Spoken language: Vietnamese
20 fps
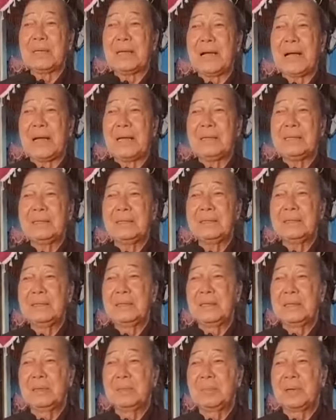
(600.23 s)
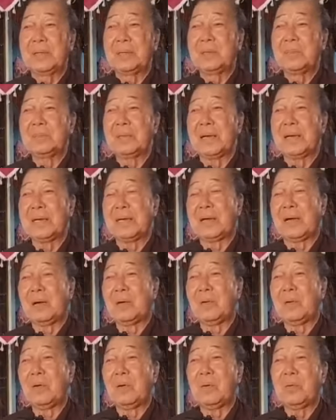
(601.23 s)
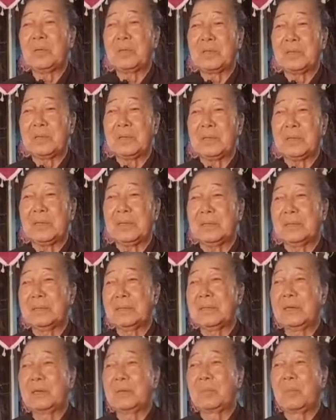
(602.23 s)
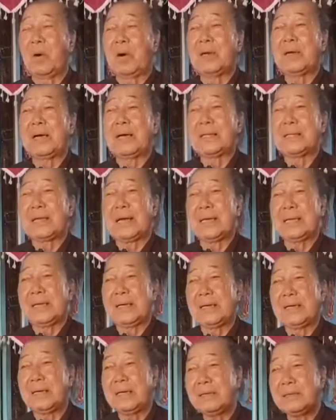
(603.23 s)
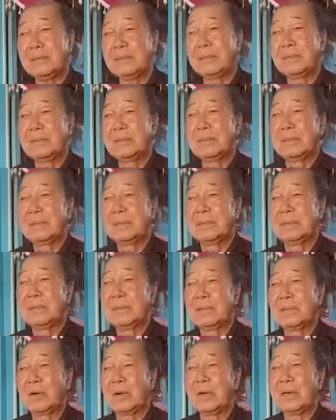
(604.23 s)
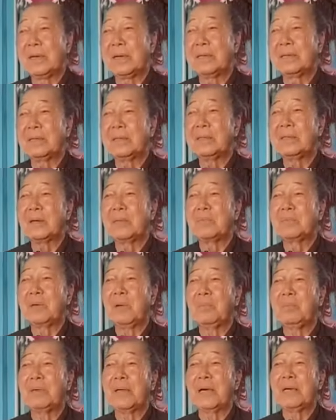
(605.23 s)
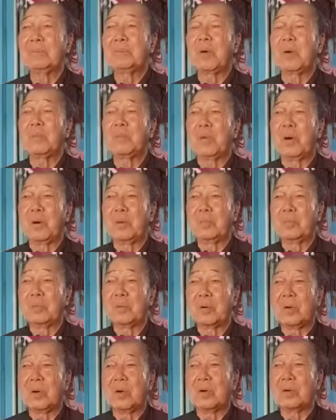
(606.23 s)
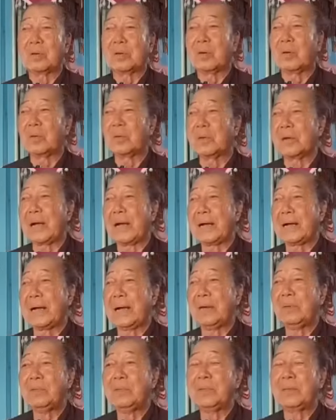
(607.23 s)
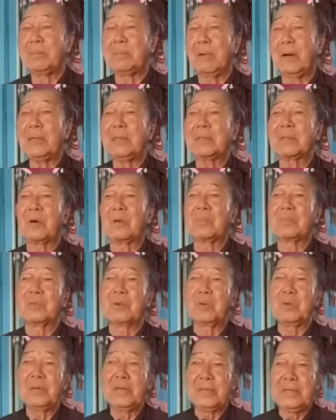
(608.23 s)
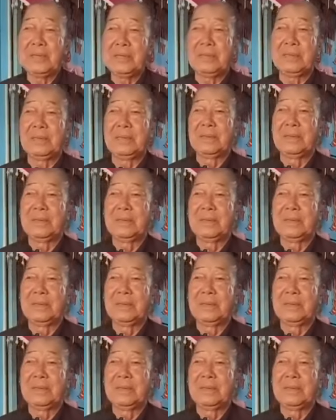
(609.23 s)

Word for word: tất cả những gì mà chúng ta đã có ô trượt đó đều bỏ lại tại đây hết gọi là nước trong lóng lại một bồn còn đồ cặn cáo thì bất tồn đổ đi